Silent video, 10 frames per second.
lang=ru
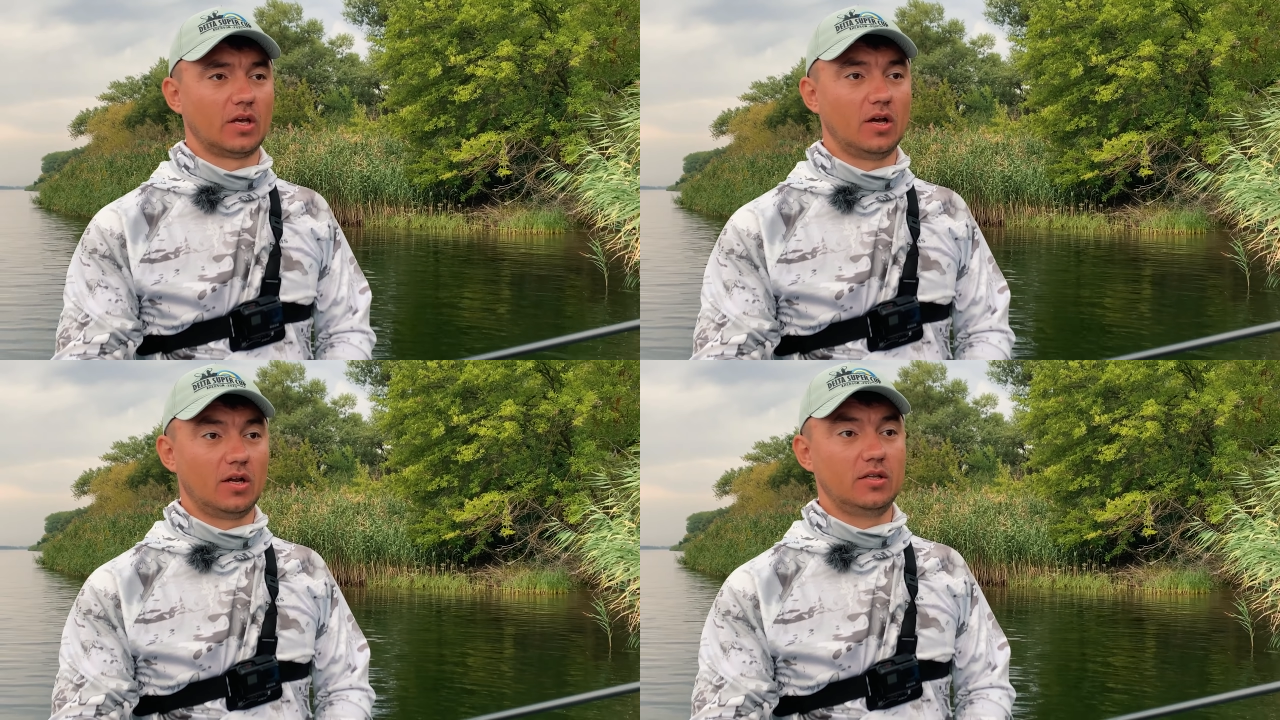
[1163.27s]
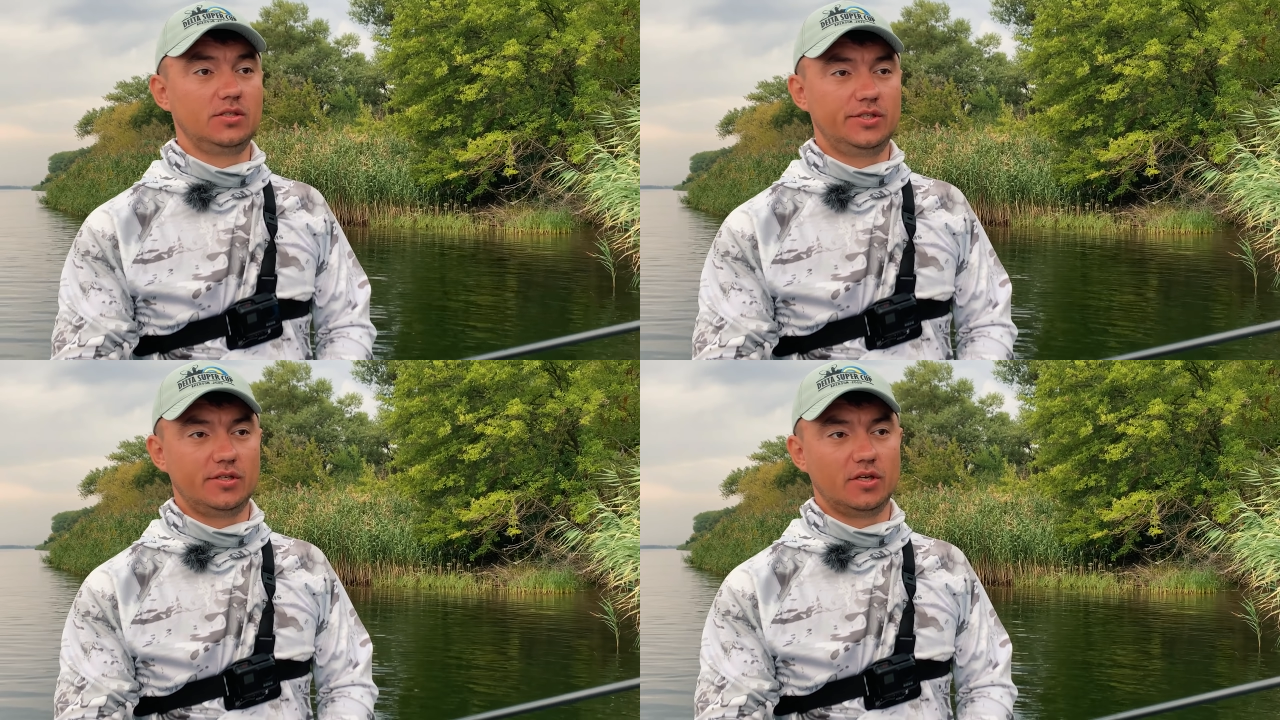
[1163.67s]

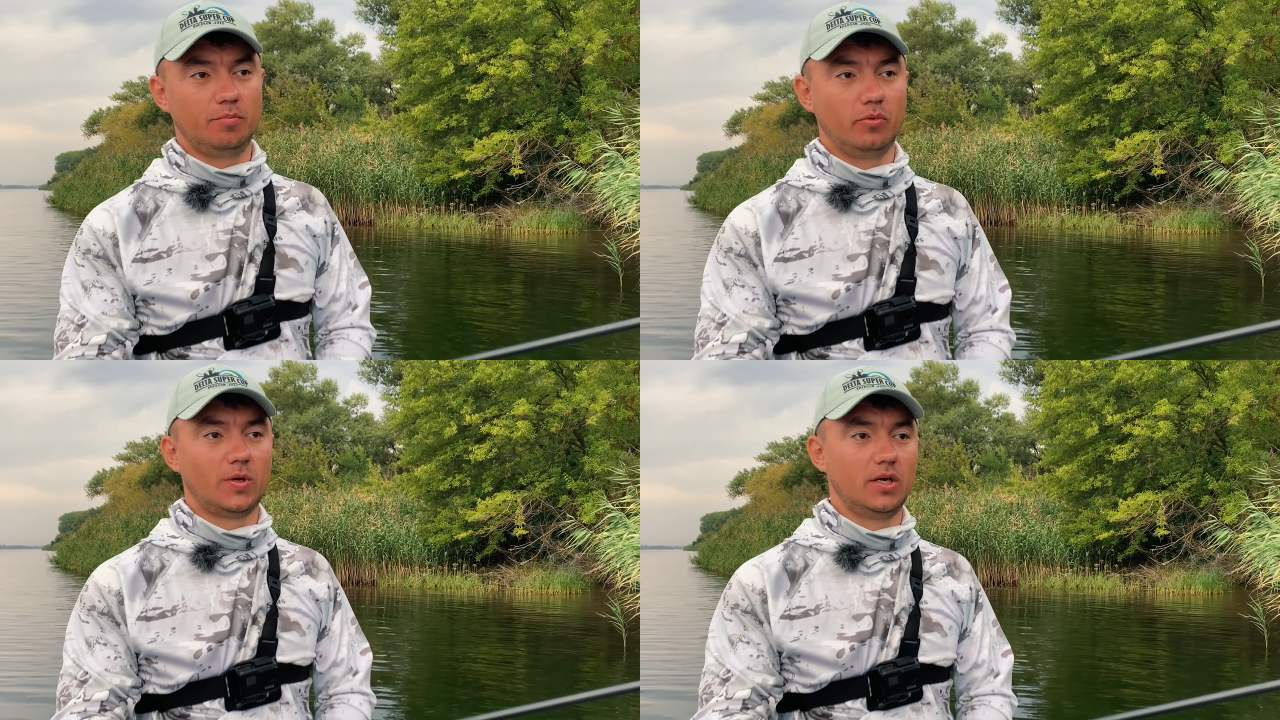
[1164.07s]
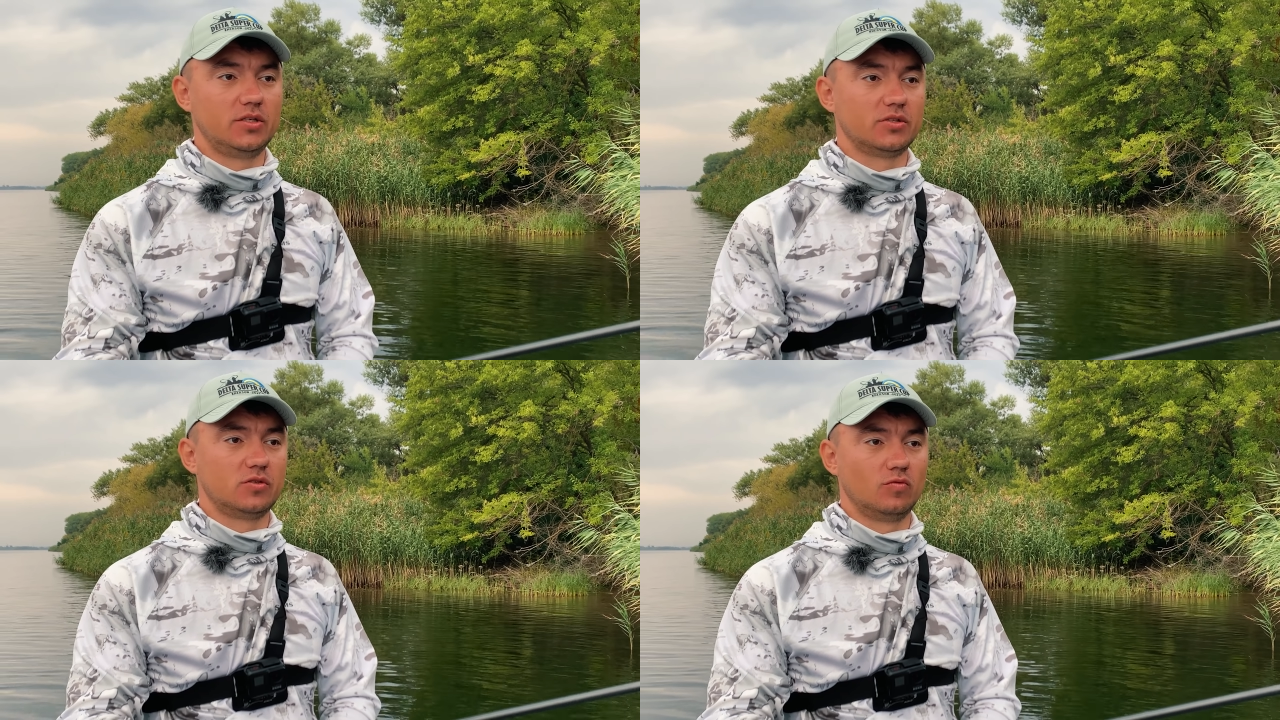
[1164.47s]
Ограничения по
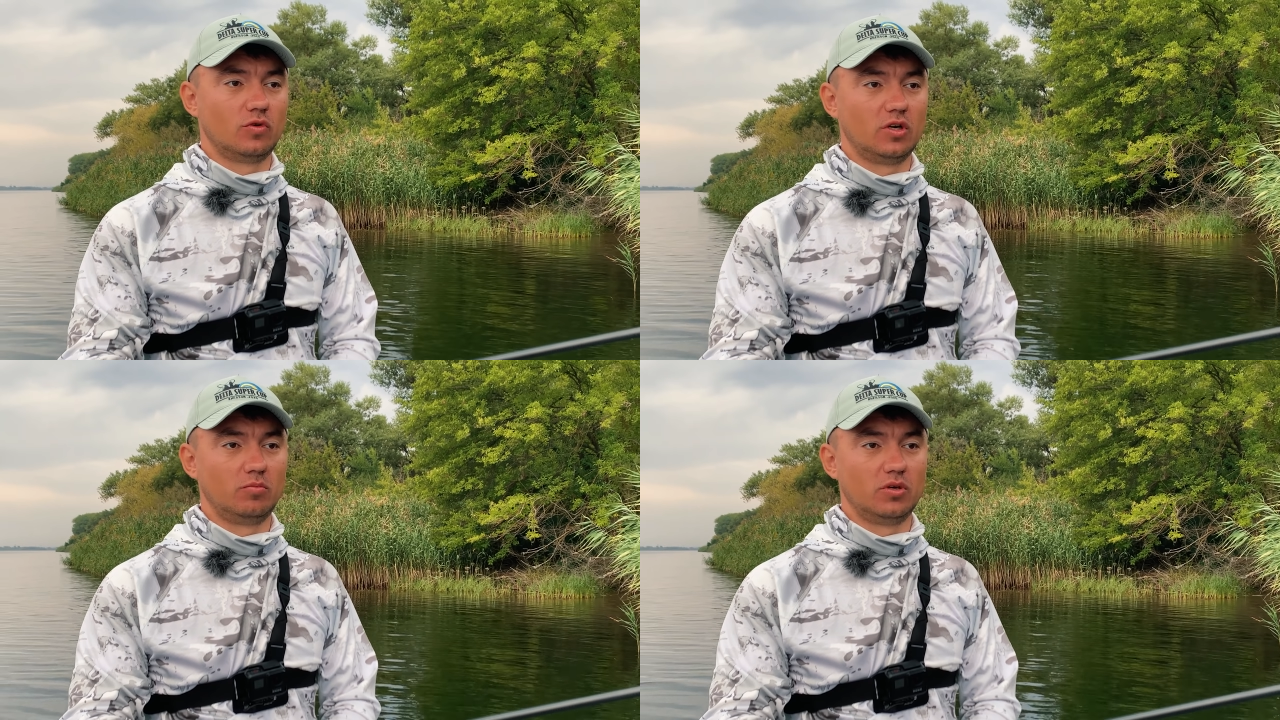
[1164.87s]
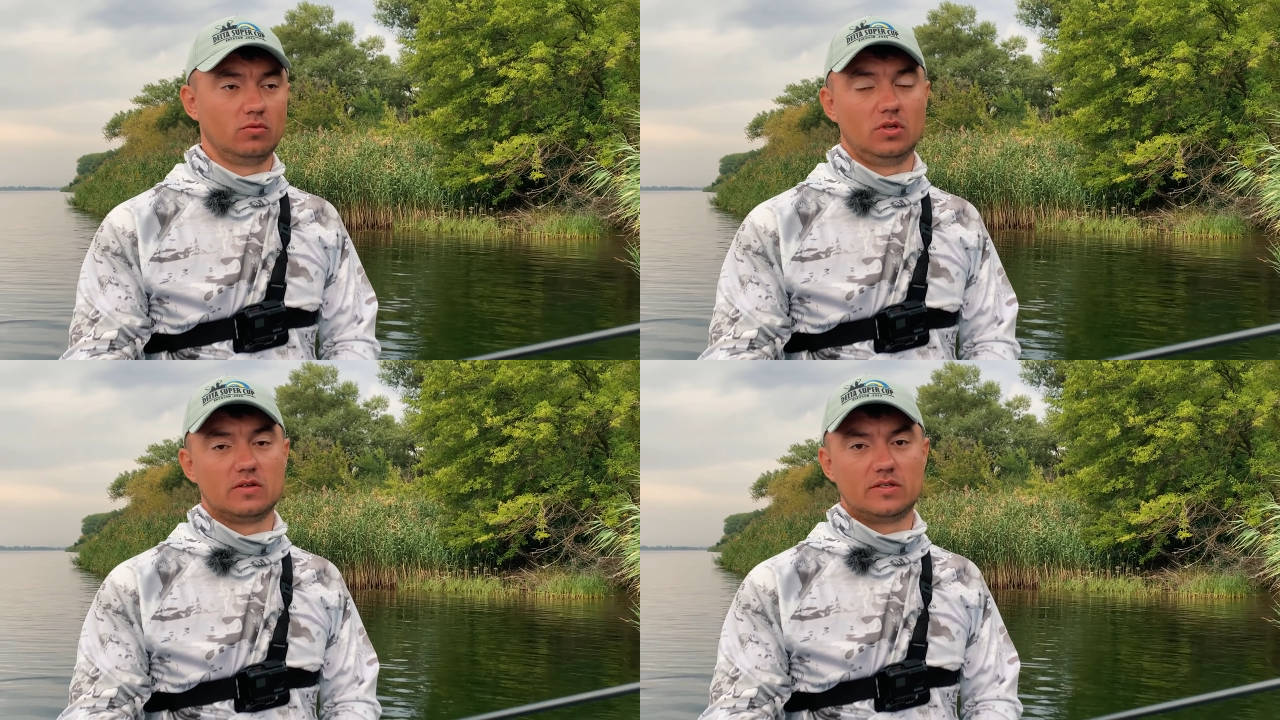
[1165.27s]
количеству рыбы
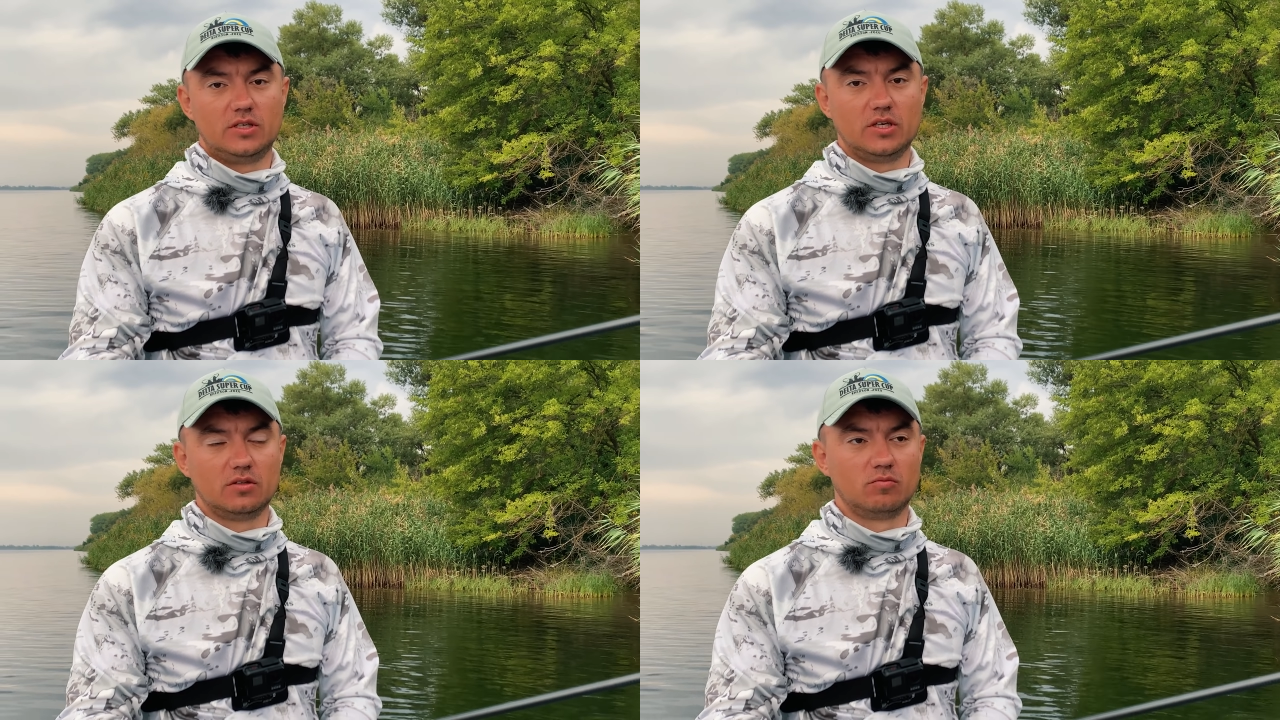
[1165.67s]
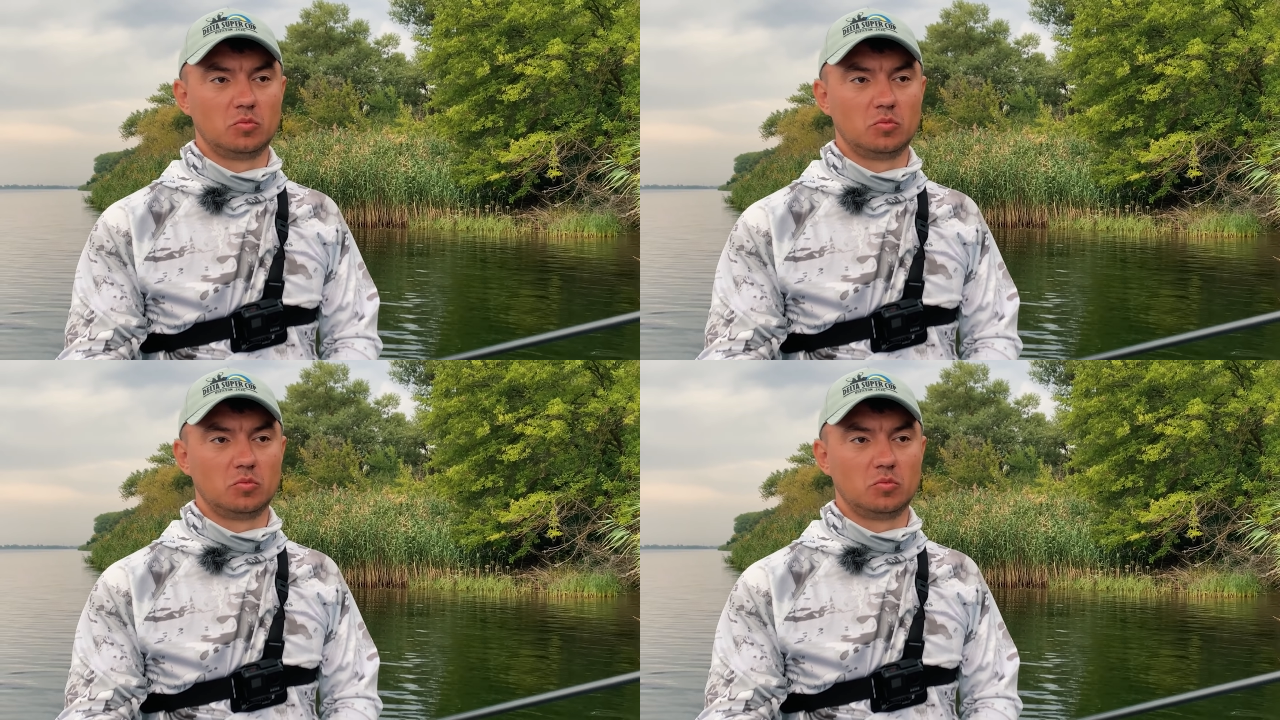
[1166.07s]
у нас нет.